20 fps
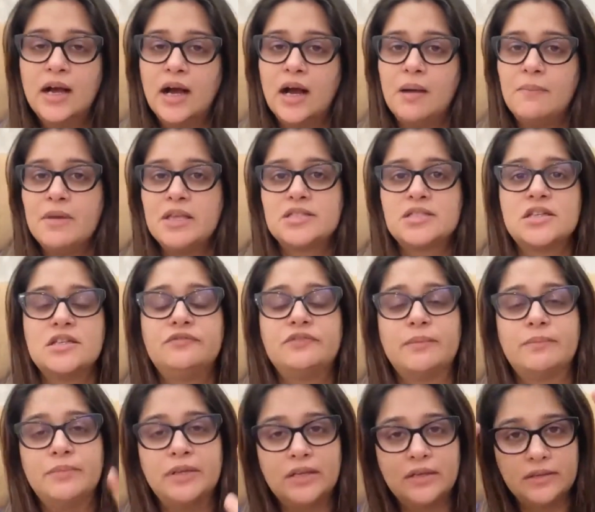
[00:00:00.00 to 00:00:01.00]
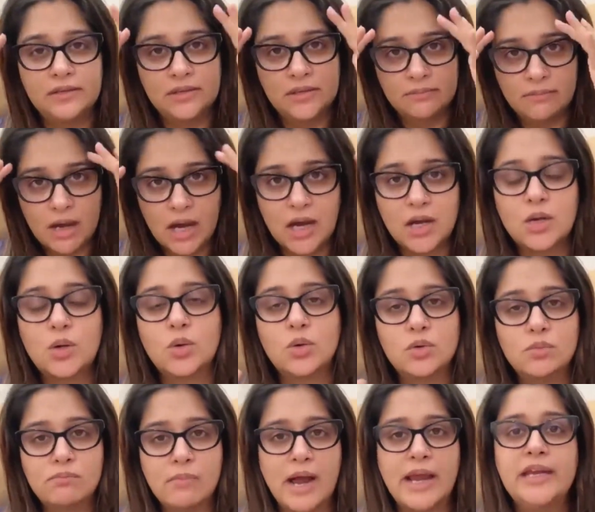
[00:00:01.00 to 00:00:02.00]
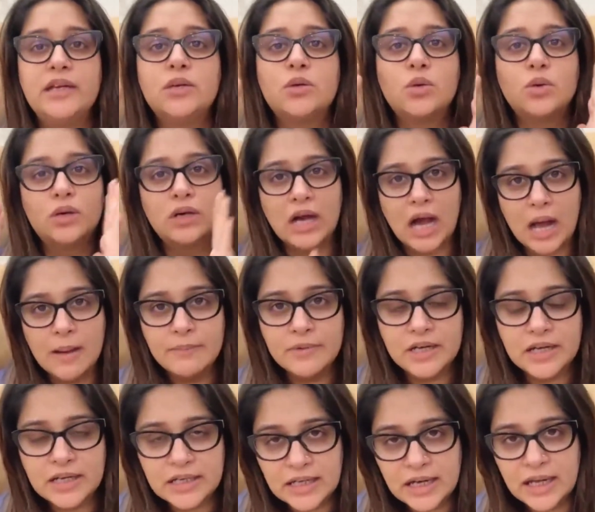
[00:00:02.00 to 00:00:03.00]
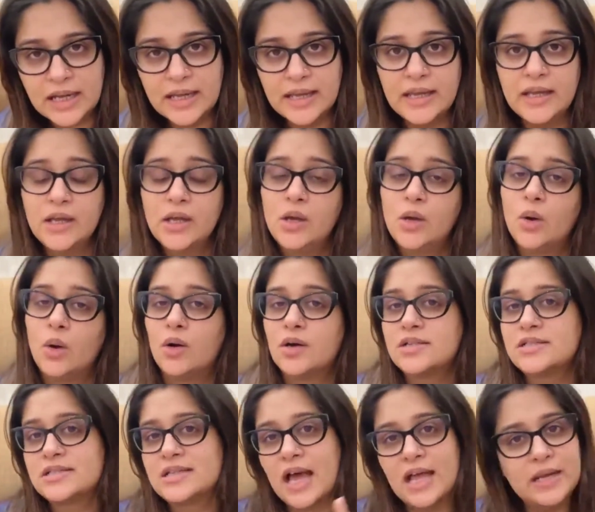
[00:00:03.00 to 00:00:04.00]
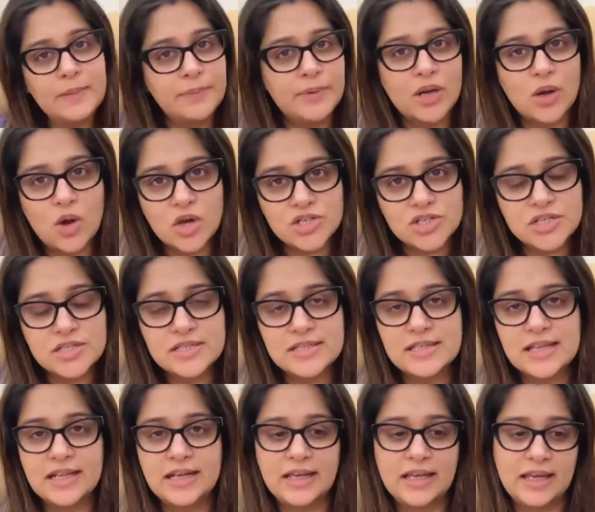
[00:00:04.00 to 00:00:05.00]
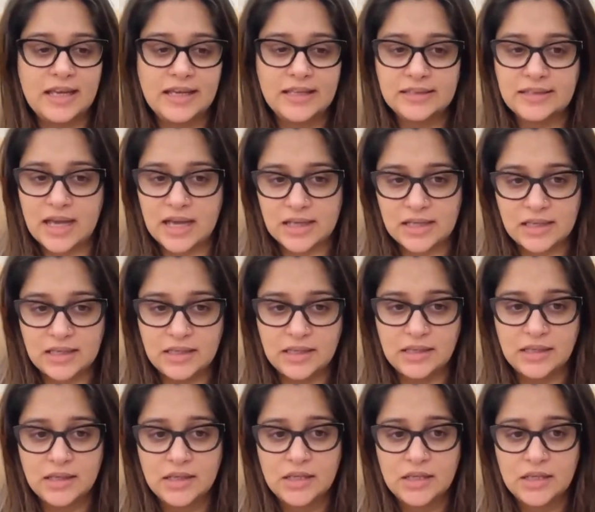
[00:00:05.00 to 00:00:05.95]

हमें सिर्फ अपने दिमाग को माइंड को काम रखना है और सारे प्रिकॉशंस लेने हैं ताकि